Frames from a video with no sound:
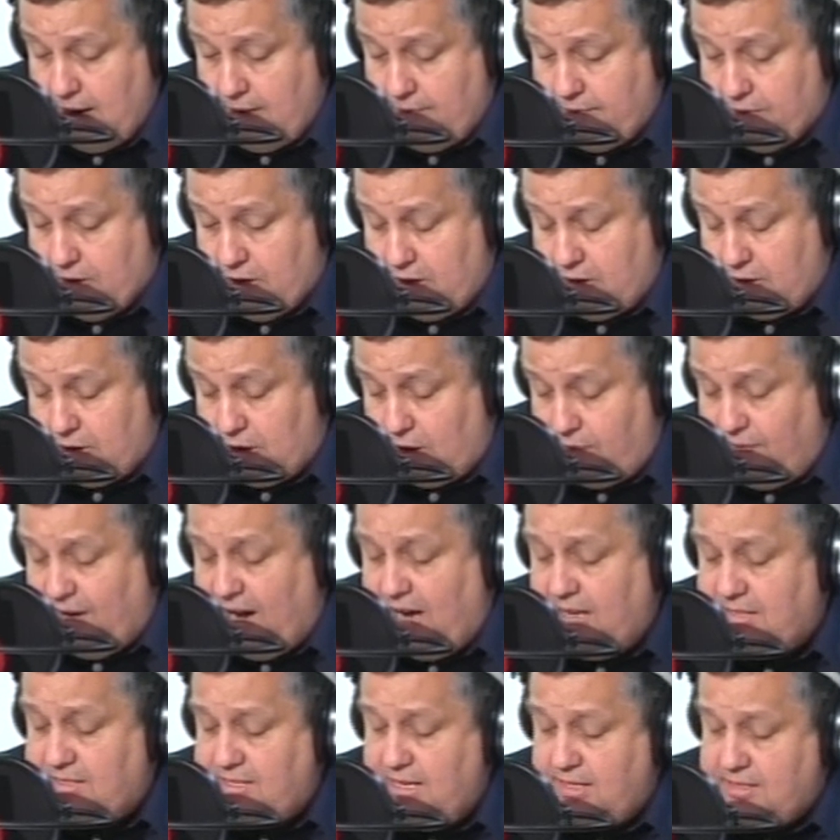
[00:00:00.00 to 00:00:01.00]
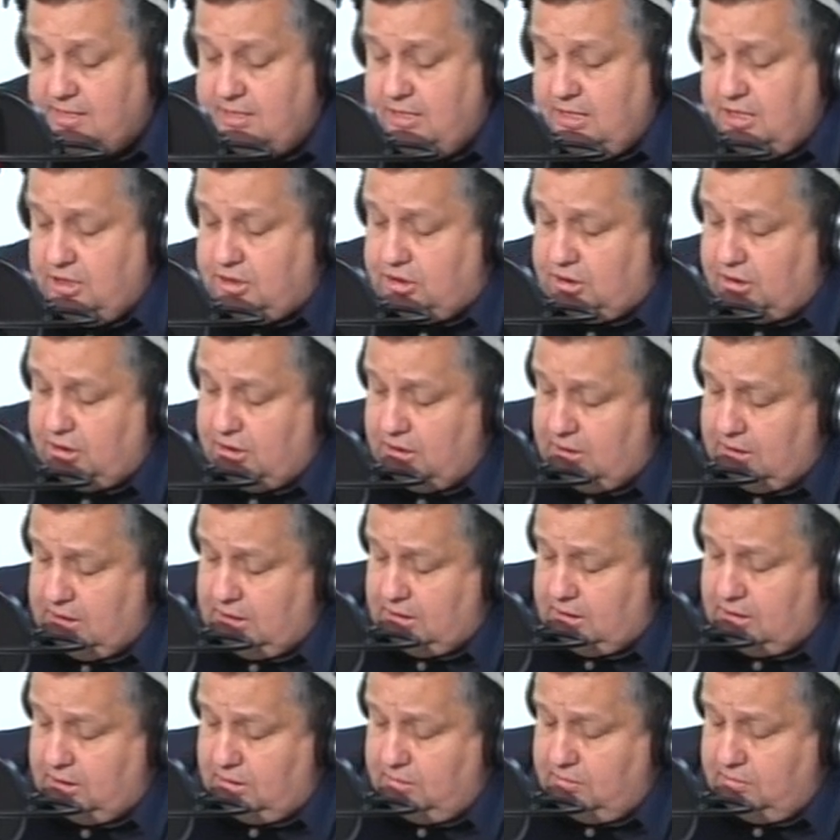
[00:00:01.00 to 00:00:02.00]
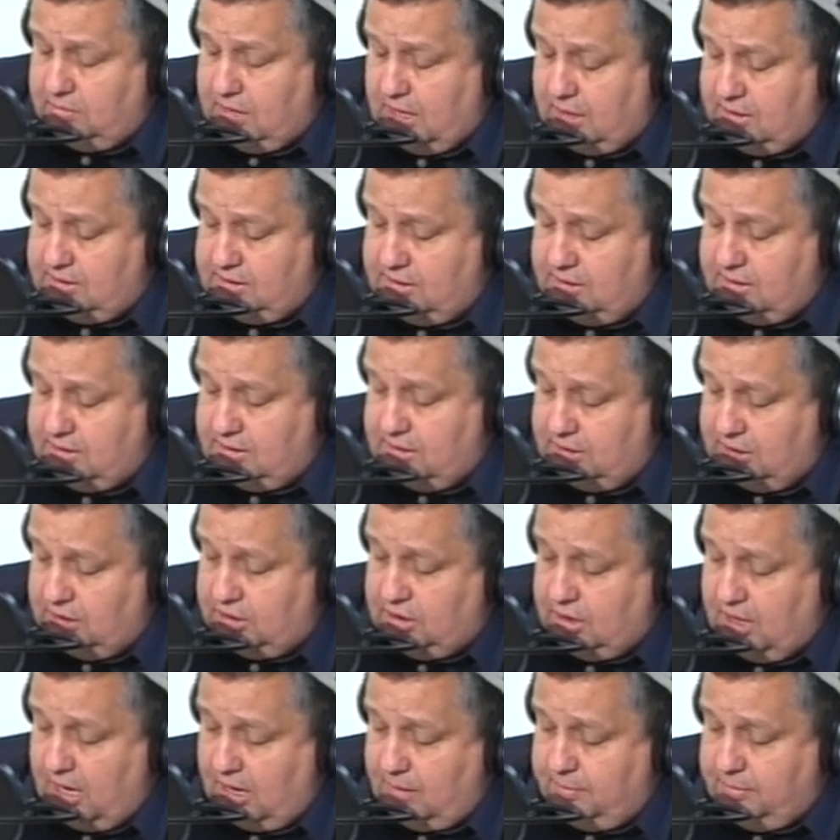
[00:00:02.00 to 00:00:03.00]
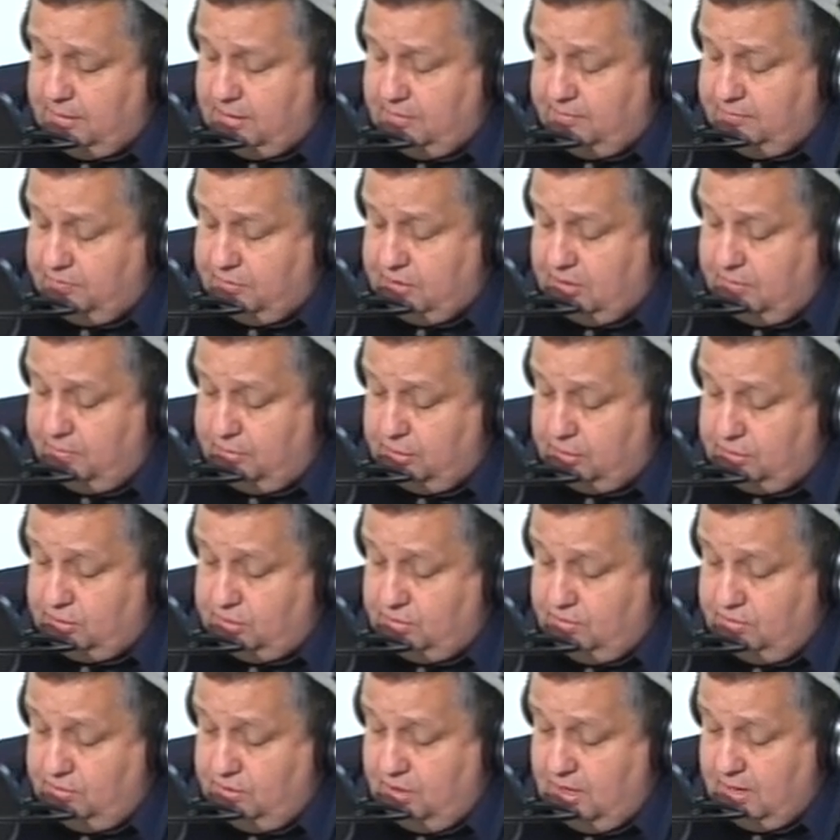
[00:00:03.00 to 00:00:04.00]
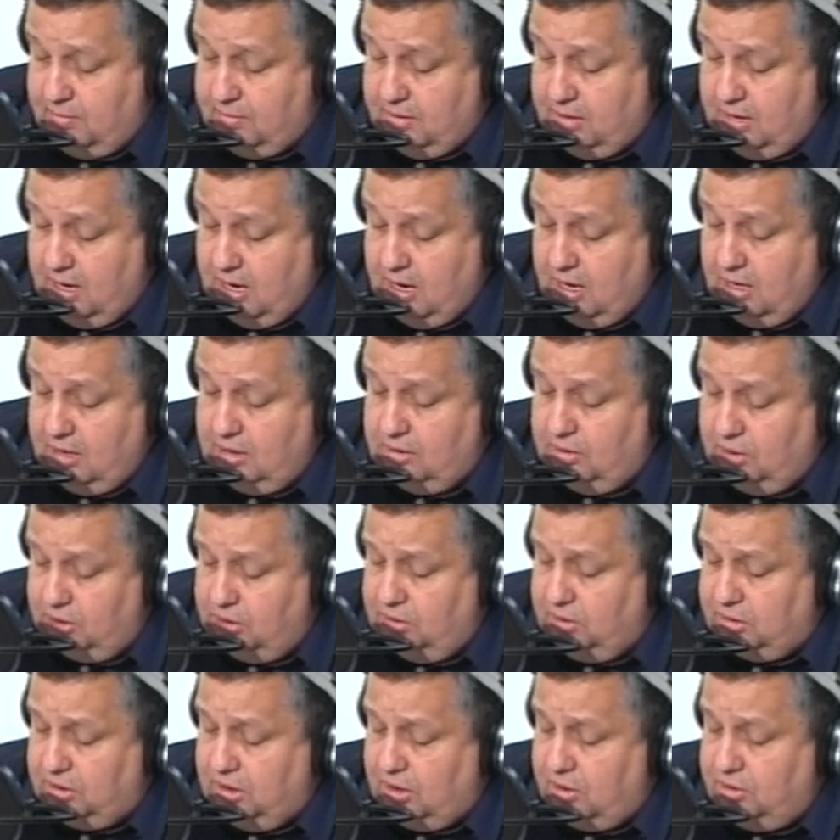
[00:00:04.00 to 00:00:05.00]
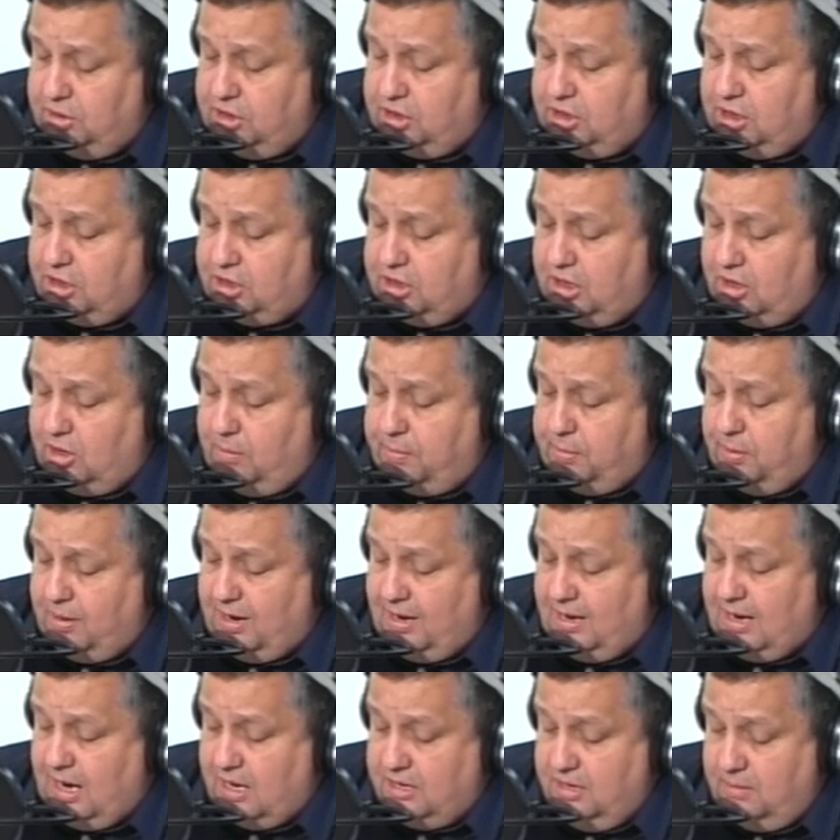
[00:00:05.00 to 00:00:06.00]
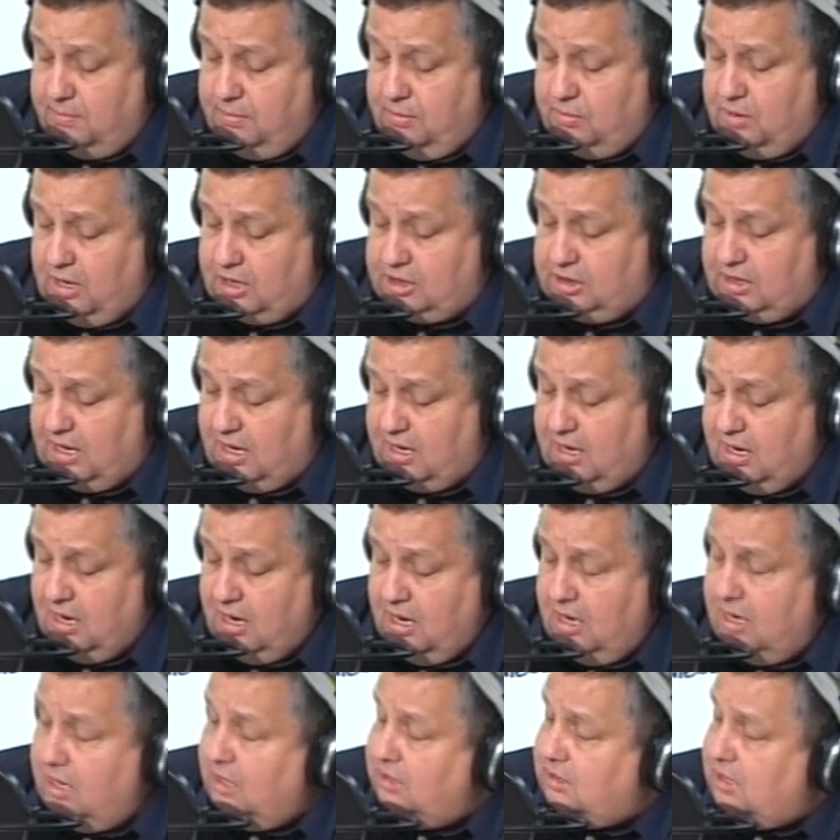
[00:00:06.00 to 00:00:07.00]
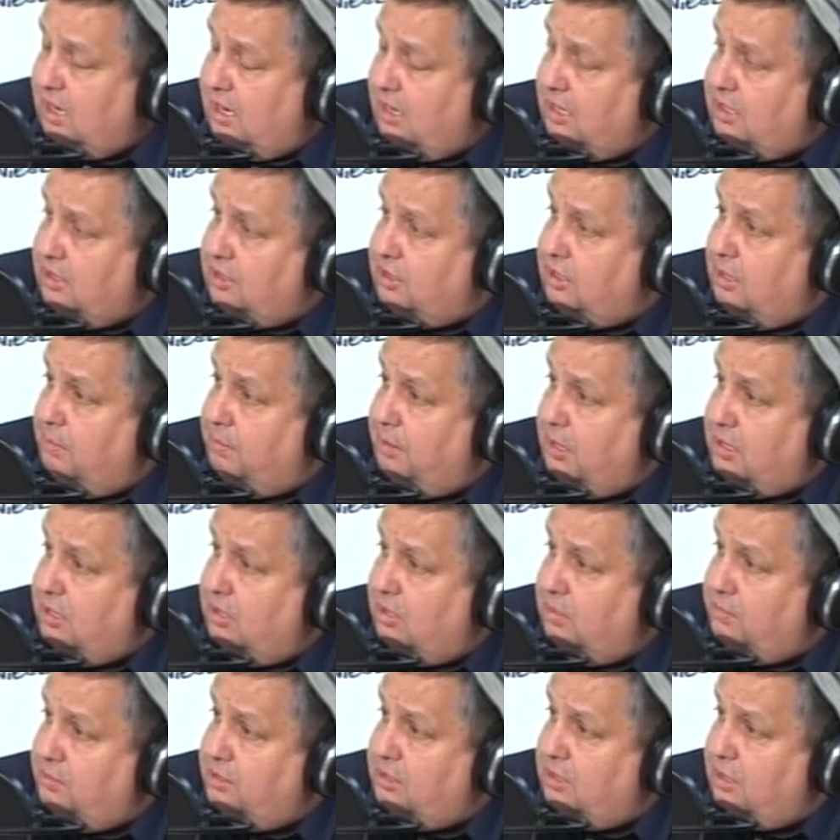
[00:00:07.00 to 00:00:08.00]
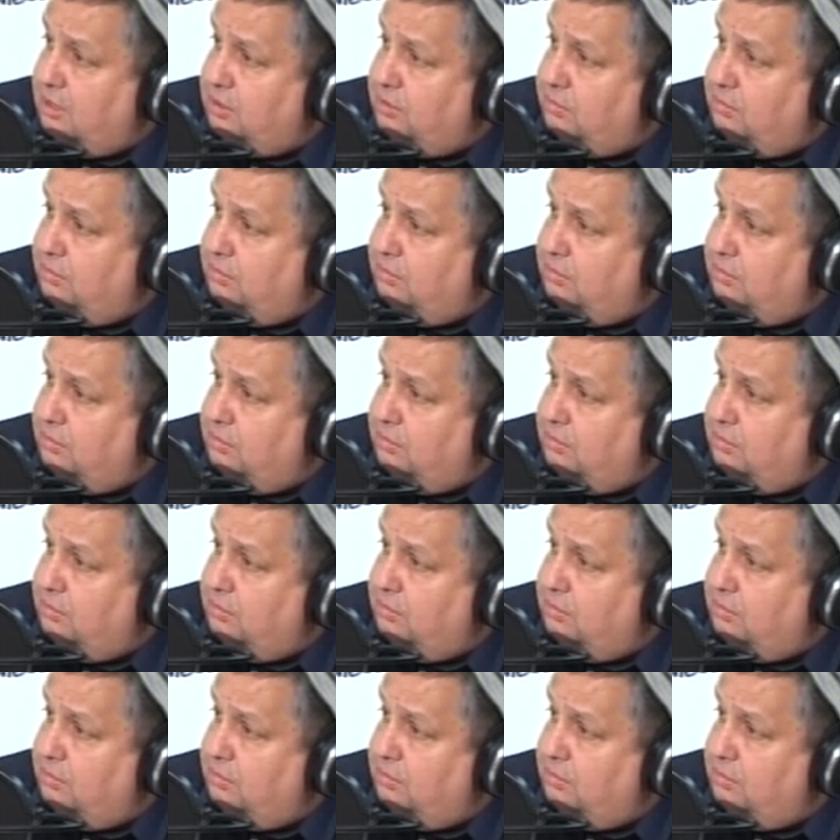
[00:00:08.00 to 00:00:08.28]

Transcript: E, trwa akcja zniczy i tą akcję zniczy jakby podsumujemy. No i do tego dzisiejszego poranka nie było aż tak e, tragicznie, panie komisarzu.